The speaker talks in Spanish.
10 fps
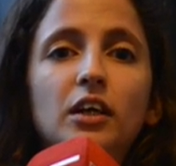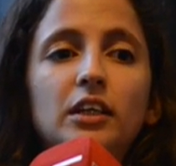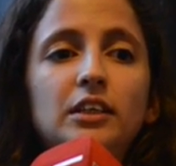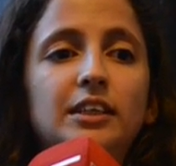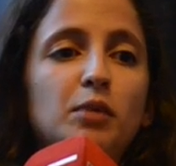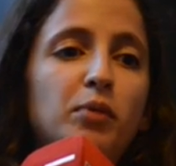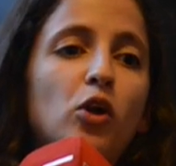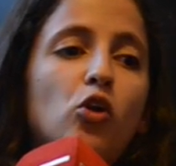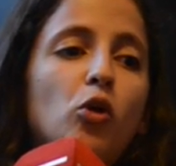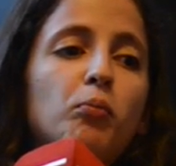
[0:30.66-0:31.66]
Y siempre
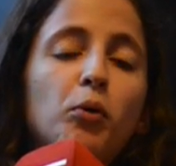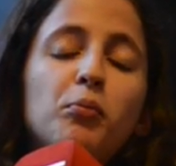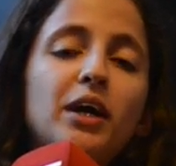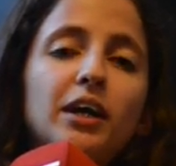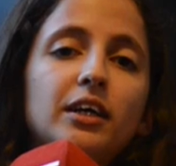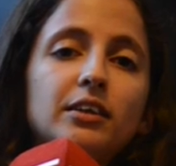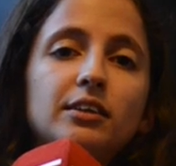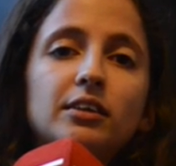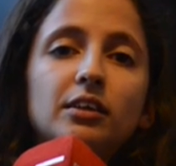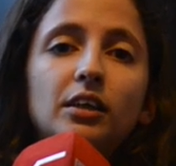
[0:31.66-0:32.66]
los compro en
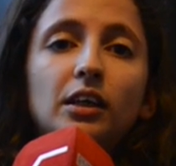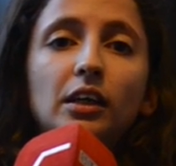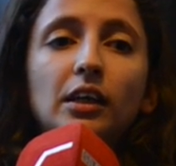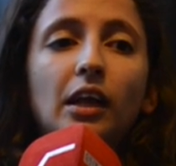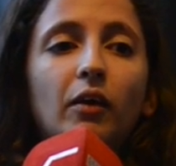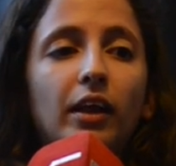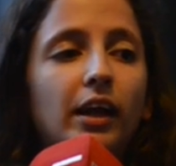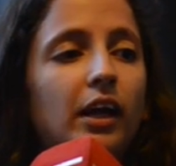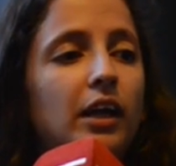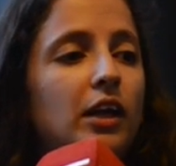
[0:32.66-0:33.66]
viajes. Y, la verdad
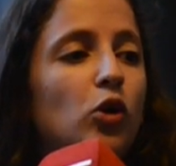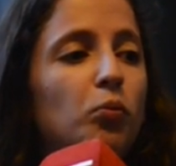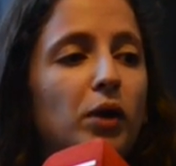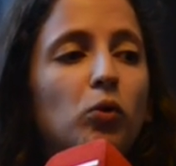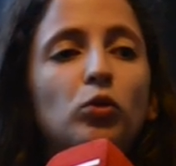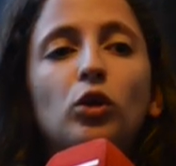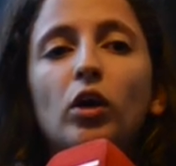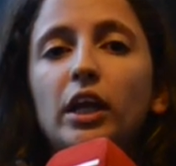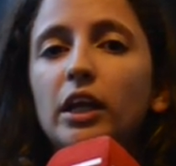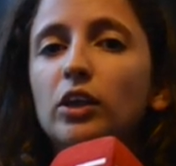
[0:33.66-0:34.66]
que ir y comprar un
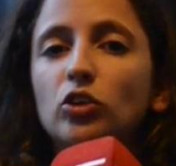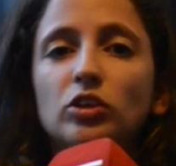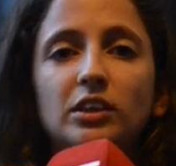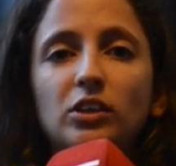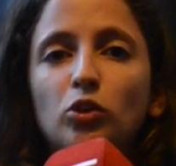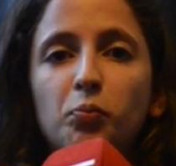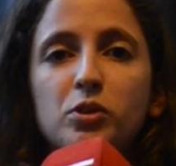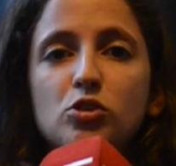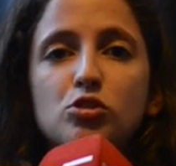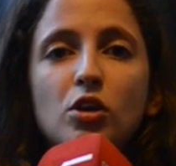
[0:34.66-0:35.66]
disco a 500, 700
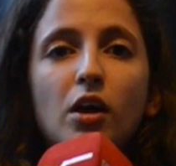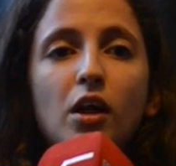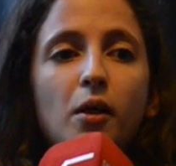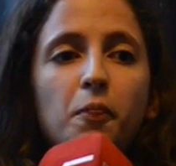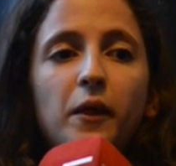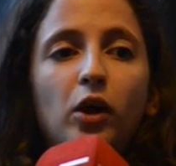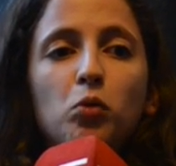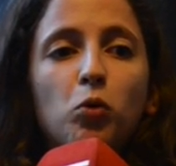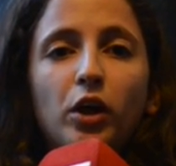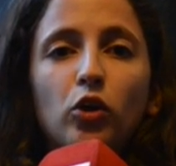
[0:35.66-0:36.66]
pesos es
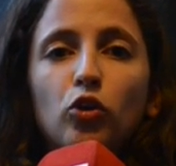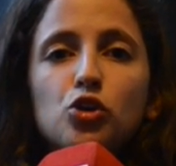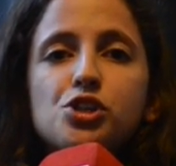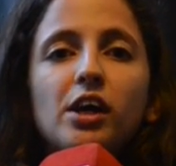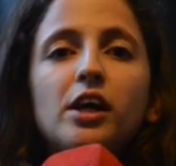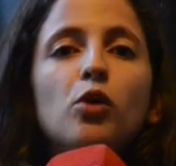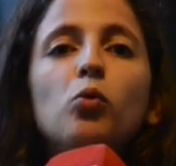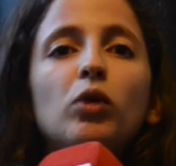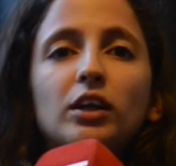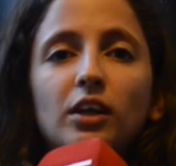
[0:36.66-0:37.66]
como que no, no llegaría
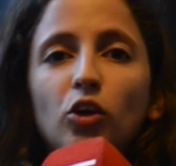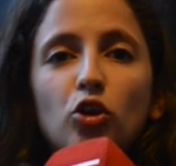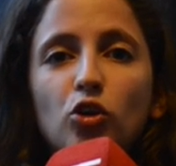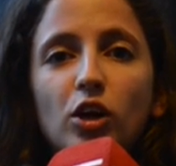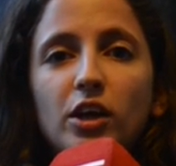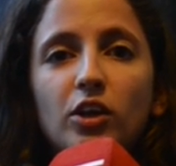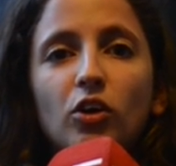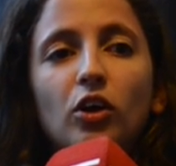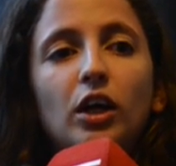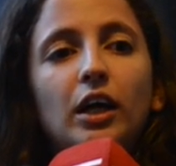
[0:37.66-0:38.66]
nunca a tener los discos que
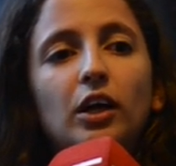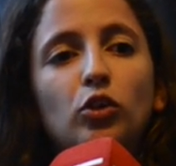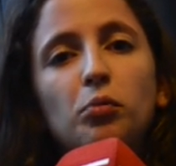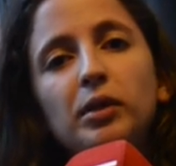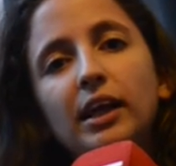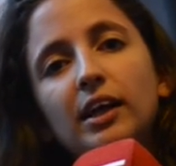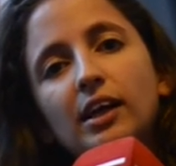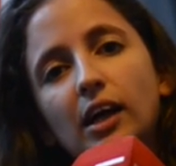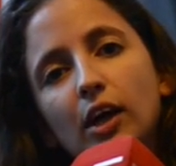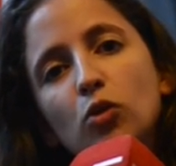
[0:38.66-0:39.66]
quiero. Entonces mi
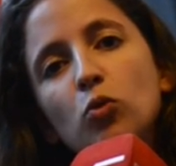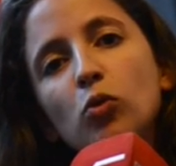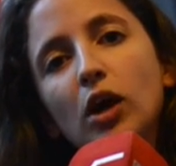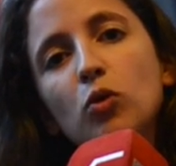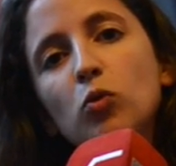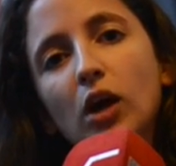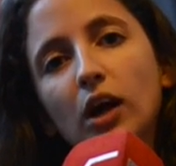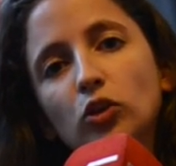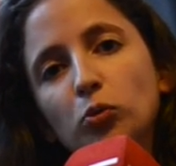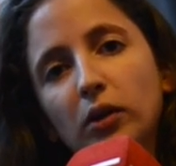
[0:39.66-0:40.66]
técnica es que nunca, nunca
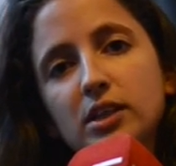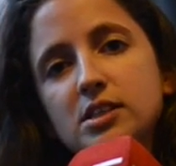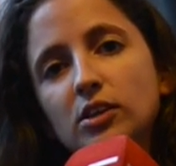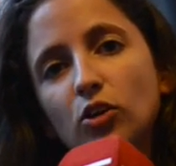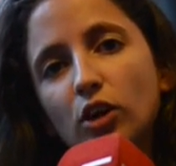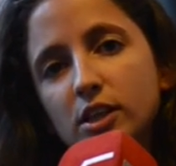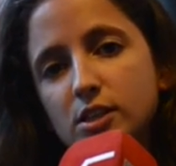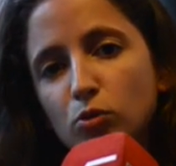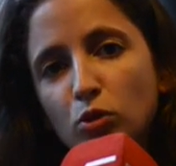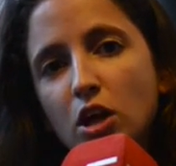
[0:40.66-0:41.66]
gasto más de 7 dólares
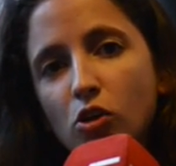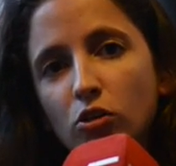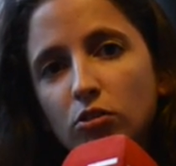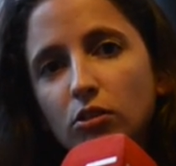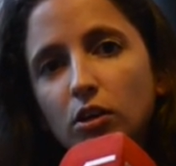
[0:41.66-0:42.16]
en un disco.